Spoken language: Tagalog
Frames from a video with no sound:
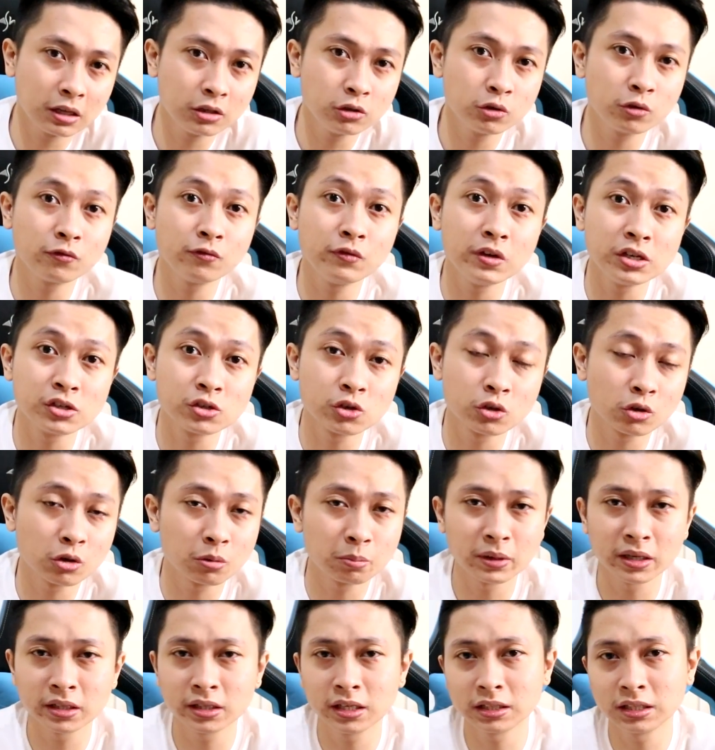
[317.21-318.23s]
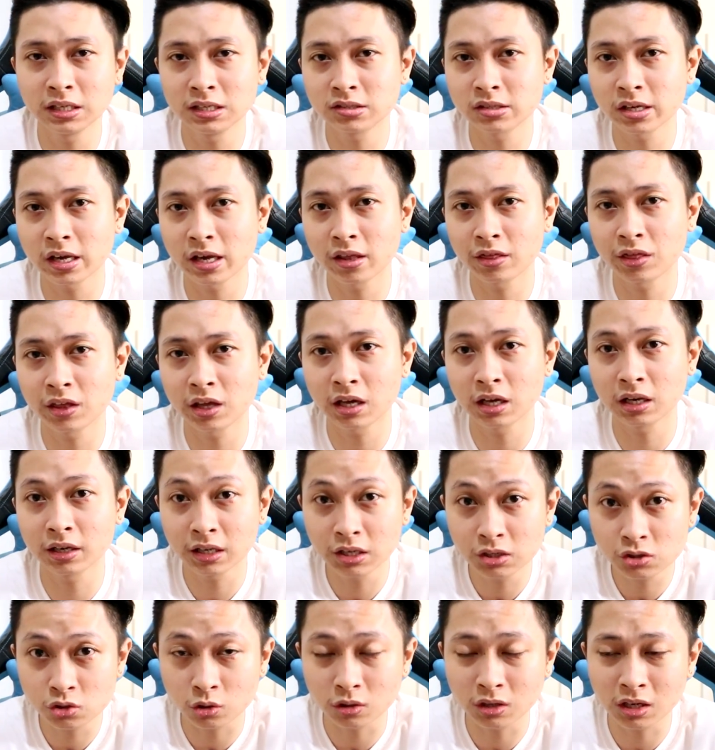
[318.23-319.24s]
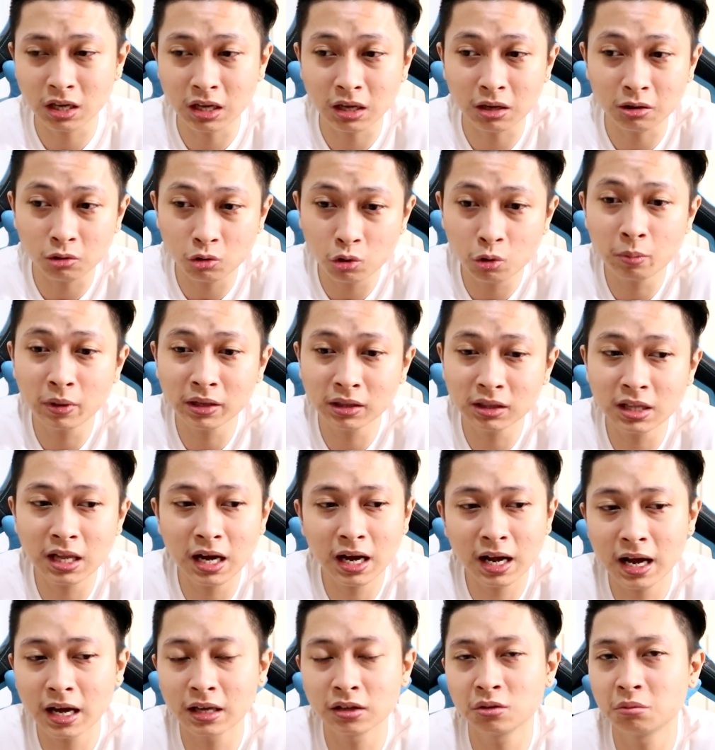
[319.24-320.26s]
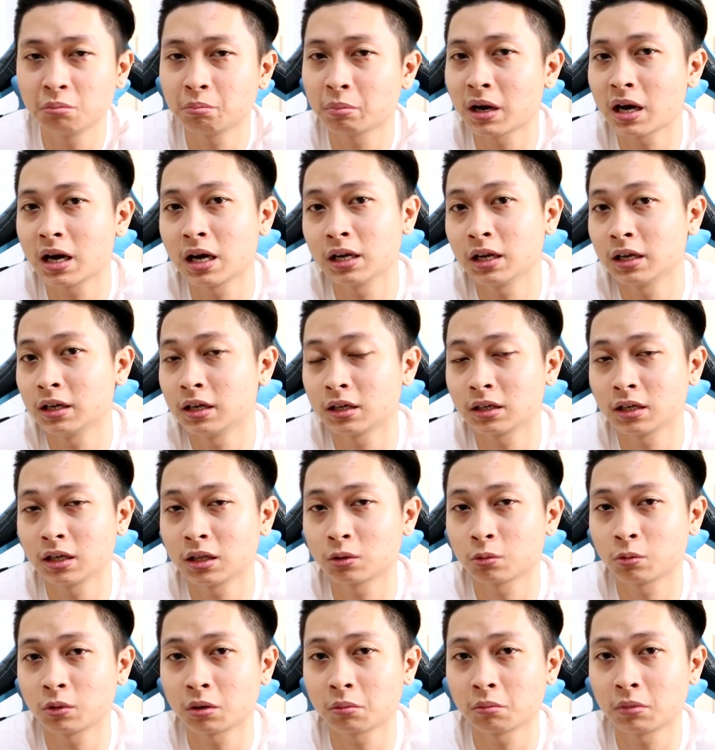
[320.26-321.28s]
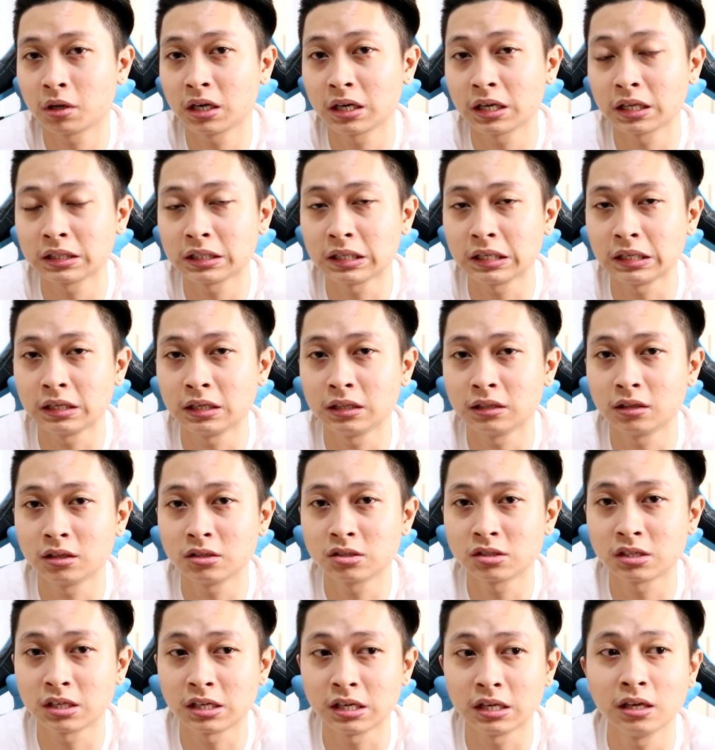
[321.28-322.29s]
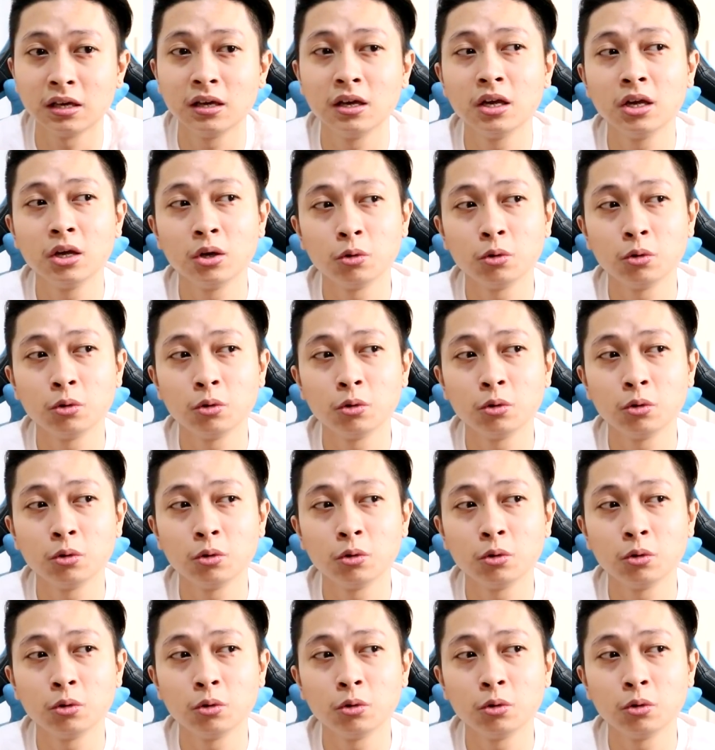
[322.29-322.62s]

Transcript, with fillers: rin yung vision ko pagdating sa Ethical Nation na gumanda nga yung pangalan ng network marketing industry